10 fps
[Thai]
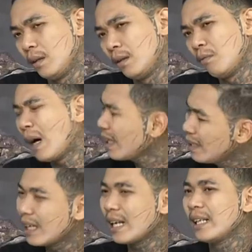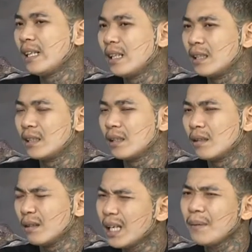วัดหรืออะไรเนี่ยหรือ
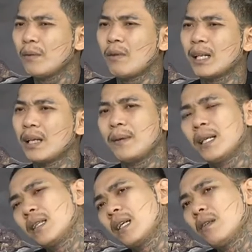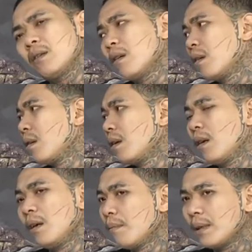น่าจะเป็นวัดนะไม่น่าจะไม่ใช่โรงเรียนนะครับผม
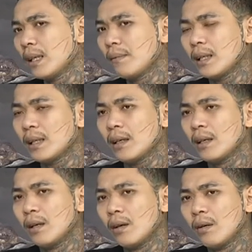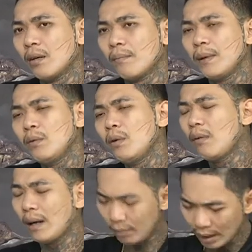วัดนะใช่ไม่ใช่นะไม่รู้ว่าวั
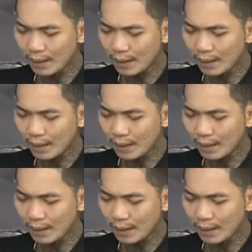ดน่าจะเป็